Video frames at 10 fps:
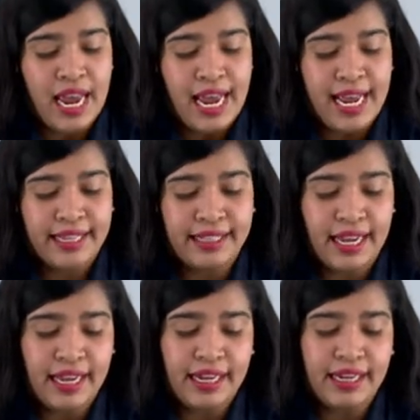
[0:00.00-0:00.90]

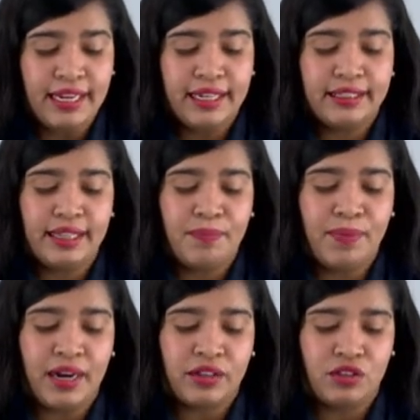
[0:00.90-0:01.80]
Esta, este
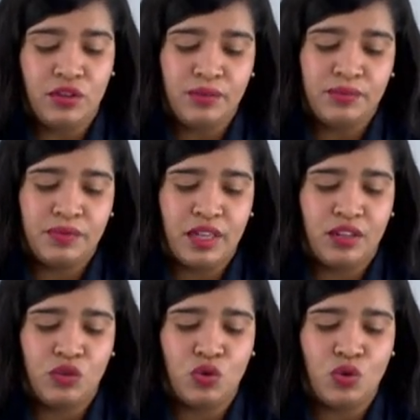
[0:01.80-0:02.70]
pacto
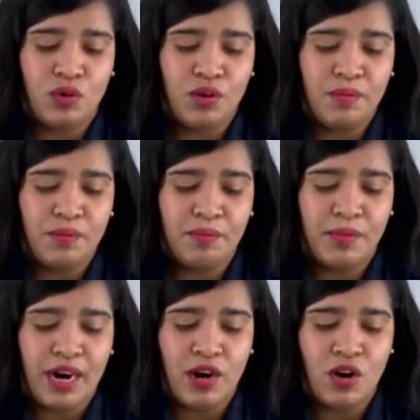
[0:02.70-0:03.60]
estuvo
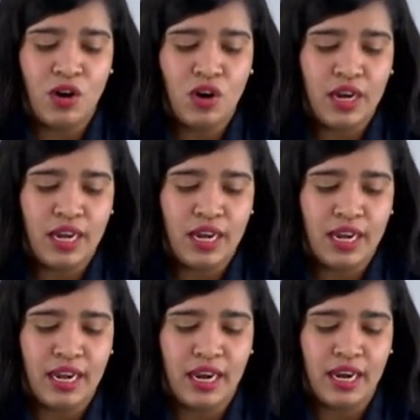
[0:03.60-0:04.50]
bajo
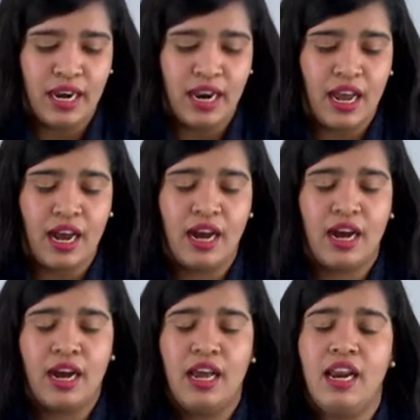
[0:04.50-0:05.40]
eh,
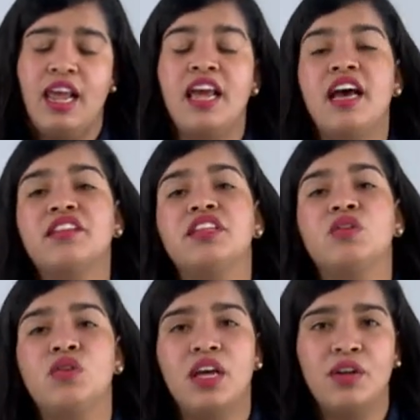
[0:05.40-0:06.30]
la, el eje
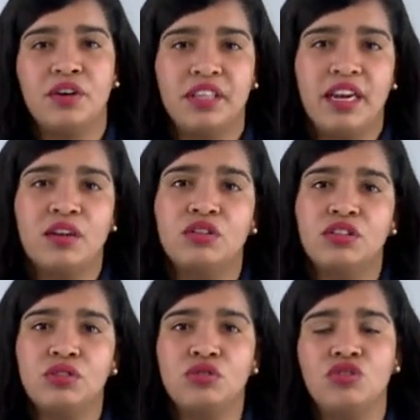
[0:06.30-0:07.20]
articulador de la
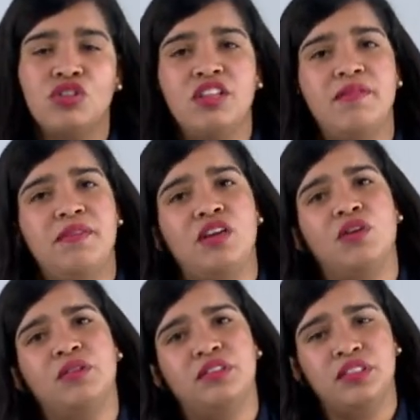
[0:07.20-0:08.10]
Constitución de
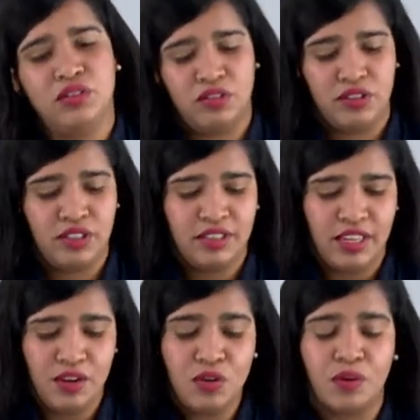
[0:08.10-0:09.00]

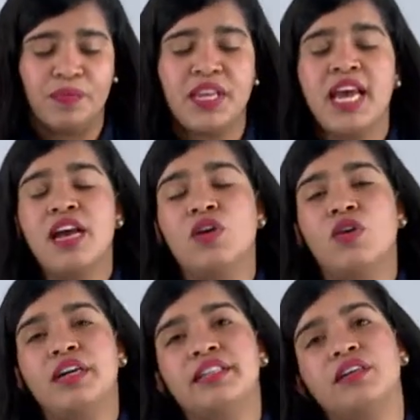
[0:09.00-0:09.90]
1961.
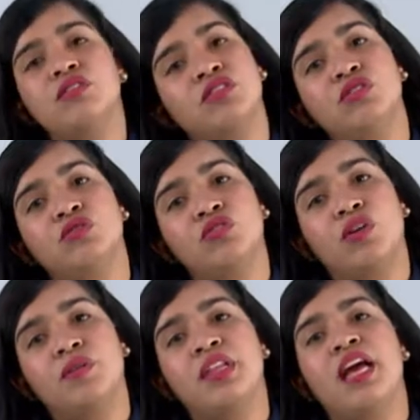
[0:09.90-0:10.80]
Con esta
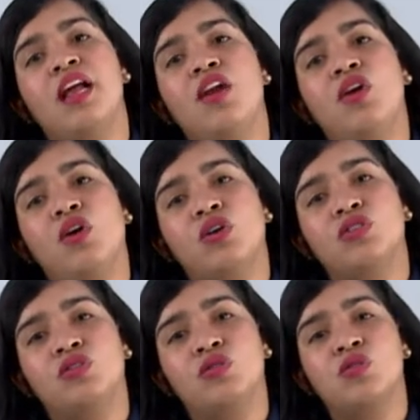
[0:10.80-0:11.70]
Constitución
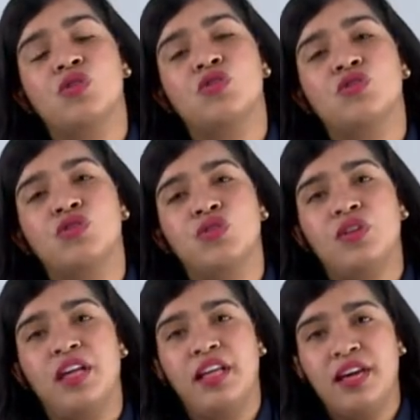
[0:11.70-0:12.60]
los
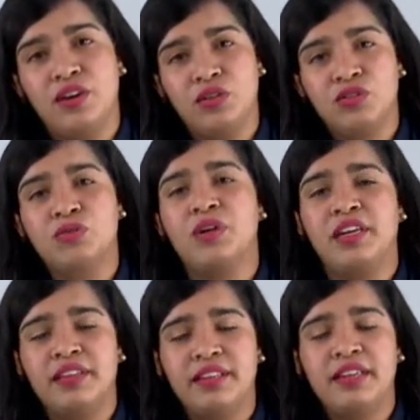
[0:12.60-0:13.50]
ciudadanos,
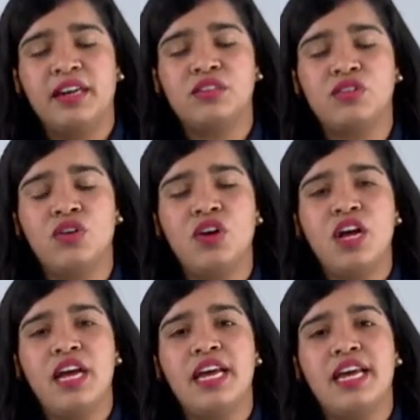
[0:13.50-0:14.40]
en este caso
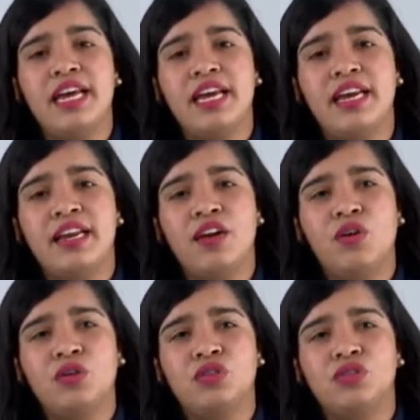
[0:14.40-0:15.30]
eh,
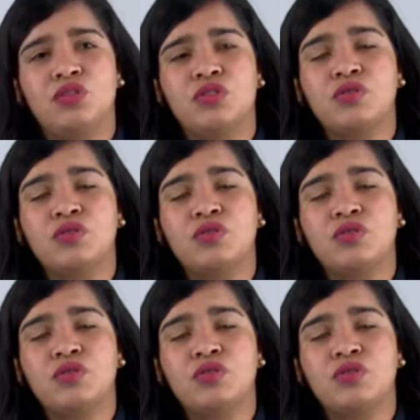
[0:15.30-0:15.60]
los